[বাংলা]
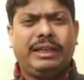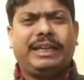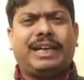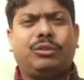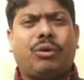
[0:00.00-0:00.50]

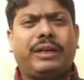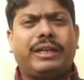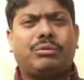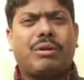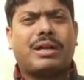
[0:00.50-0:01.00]
এরা
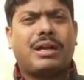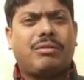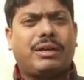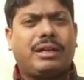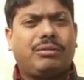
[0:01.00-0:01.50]
দলকে তোয়াক্কা
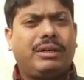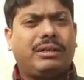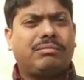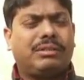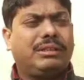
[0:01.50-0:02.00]
করে না
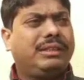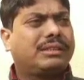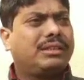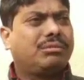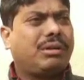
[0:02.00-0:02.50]
দলের
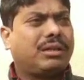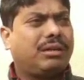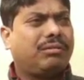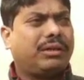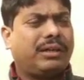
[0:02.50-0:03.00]
নির্দেশকে
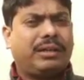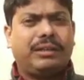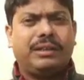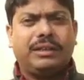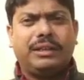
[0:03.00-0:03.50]
তোয়াক্কা করে না
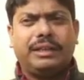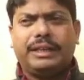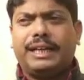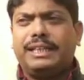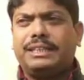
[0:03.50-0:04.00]

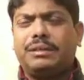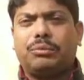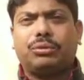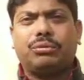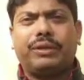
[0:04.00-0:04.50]
এরা নিজের
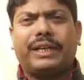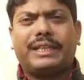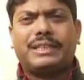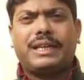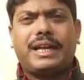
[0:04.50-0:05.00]
মতো করে
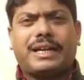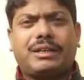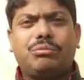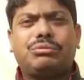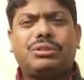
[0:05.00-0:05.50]
এরা চালায়
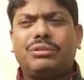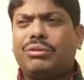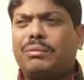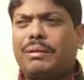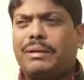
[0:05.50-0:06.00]
একটা
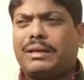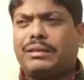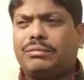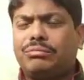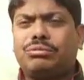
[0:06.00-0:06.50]
উশৃঙ্খলভাবে এক
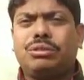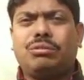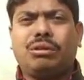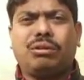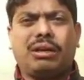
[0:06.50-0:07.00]

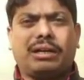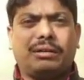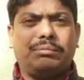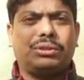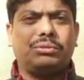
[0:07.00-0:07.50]
উশৃঙ্খল দল
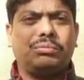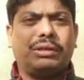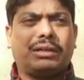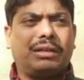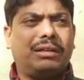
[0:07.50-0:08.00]
একটা বিষ্ণুপুর
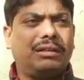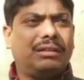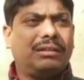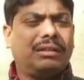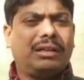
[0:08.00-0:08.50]
একটা
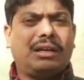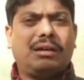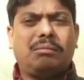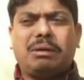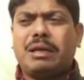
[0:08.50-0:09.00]
এটা
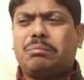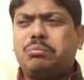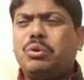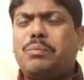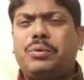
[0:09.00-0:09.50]
মানে
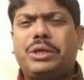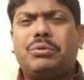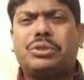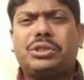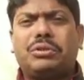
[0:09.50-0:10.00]
পুরোপুরি
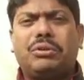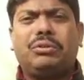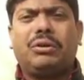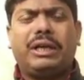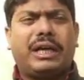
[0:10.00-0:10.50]

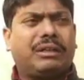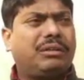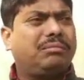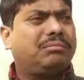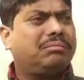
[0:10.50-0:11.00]
গোষ্ঠীকন্দলে একদম